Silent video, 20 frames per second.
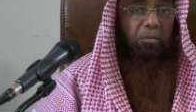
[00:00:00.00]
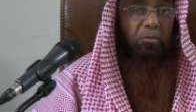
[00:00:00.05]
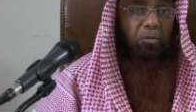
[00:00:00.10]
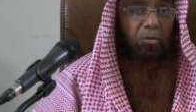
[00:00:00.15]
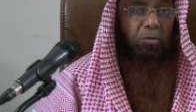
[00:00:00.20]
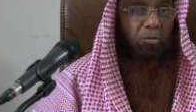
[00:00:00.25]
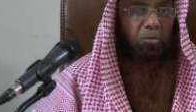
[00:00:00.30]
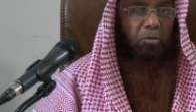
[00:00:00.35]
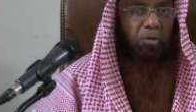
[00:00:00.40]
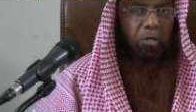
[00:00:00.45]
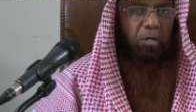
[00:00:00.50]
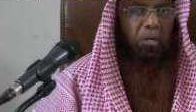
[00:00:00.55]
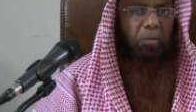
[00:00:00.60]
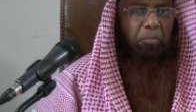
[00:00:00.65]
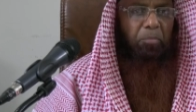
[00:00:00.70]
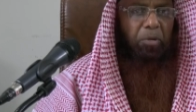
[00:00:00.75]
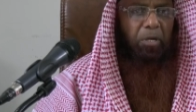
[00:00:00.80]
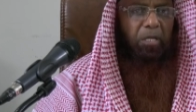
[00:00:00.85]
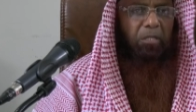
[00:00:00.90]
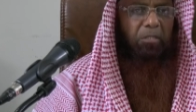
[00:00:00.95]
तो उन्होंने
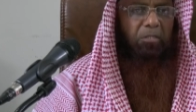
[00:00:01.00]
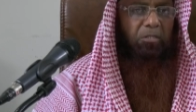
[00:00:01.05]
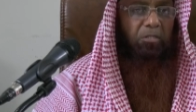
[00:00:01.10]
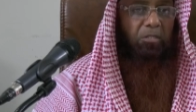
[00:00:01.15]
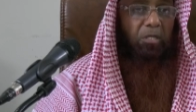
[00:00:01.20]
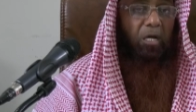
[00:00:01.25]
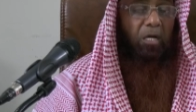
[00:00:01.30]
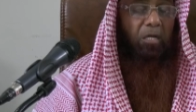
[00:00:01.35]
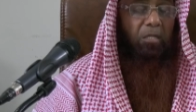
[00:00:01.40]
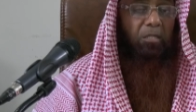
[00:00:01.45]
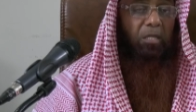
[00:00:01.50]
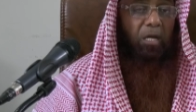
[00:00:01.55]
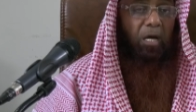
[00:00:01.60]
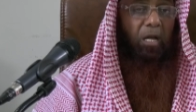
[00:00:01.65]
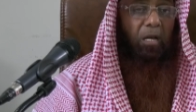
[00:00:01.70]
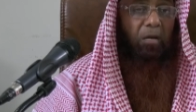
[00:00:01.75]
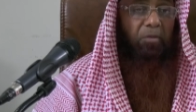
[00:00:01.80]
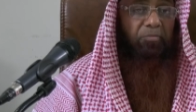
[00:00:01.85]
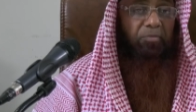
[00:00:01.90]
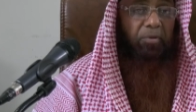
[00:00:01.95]
बड़े सख्त
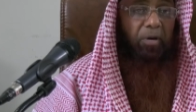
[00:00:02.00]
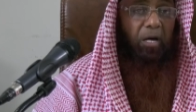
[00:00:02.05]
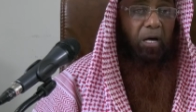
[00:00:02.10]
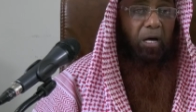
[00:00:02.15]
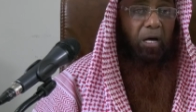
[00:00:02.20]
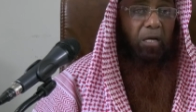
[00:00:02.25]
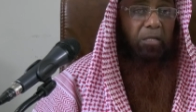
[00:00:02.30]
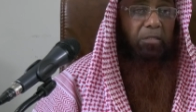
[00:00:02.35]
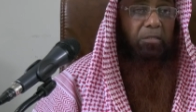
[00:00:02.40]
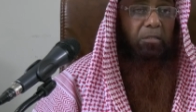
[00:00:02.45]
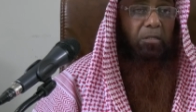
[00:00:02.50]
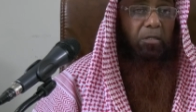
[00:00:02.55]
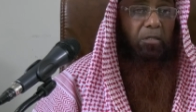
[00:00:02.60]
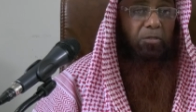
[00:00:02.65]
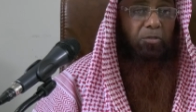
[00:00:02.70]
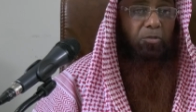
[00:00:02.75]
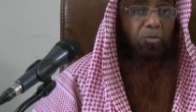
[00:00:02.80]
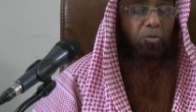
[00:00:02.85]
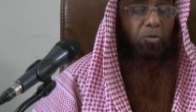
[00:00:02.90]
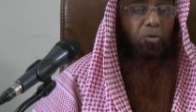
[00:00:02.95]
अल्फाज
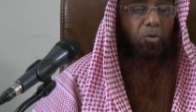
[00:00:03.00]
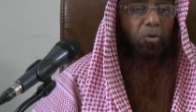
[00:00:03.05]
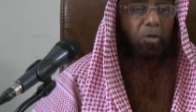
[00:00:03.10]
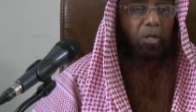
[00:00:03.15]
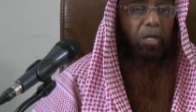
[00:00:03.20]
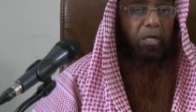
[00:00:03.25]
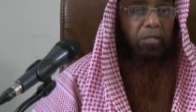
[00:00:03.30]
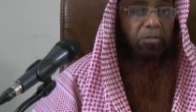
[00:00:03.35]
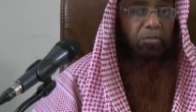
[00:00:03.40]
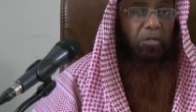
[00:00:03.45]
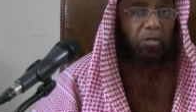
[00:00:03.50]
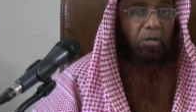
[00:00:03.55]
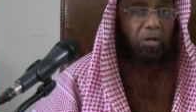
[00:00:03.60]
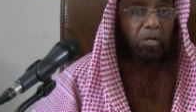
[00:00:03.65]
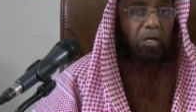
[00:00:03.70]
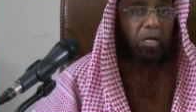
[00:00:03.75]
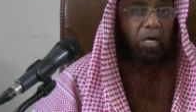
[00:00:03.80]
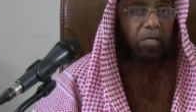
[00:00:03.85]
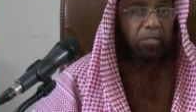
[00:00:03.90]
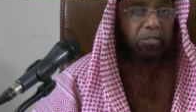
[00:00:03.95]
रसूलुल्लाह
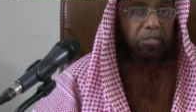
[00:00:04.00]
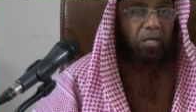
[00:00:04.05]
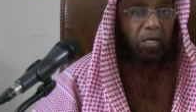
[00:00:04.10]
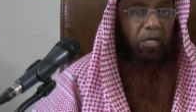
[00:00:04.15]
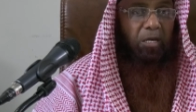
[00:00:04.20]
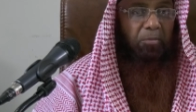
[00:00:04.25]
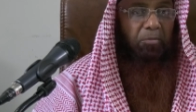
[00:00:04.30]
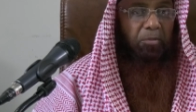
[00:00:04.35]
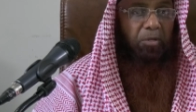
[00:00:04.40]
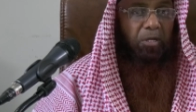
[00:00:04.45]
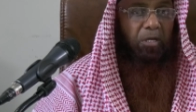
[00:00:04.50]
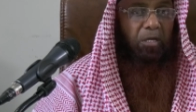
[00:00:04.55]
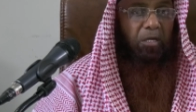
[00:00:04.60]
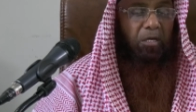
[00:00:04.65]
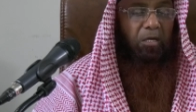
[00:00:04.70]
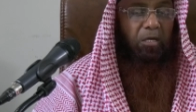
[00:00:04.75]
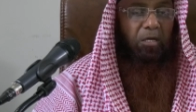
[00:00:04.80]
सल्लल्लाहु अलैहि वसल्लम के